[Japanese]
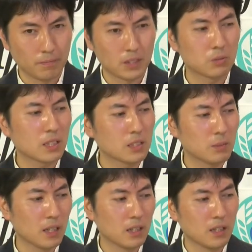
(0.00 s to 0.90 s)
で2つ
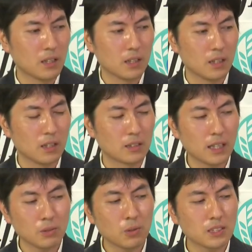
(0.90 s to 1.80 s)
目えー、
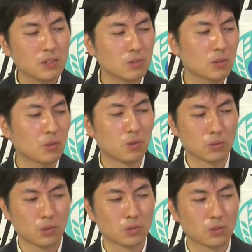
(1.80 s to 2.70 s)
大東亜戦争以降
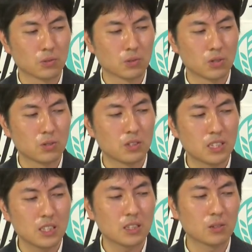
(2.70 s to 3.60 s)
のその
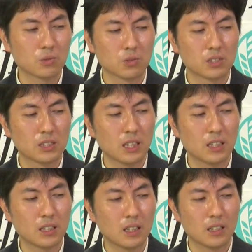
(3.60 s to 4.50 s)
地域とのつな
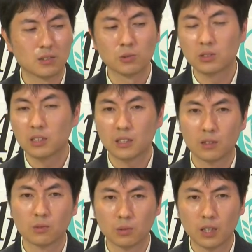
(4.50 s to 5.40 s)
がりが薄れてい
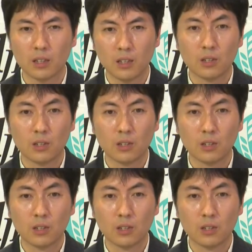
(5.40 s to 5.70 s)
るので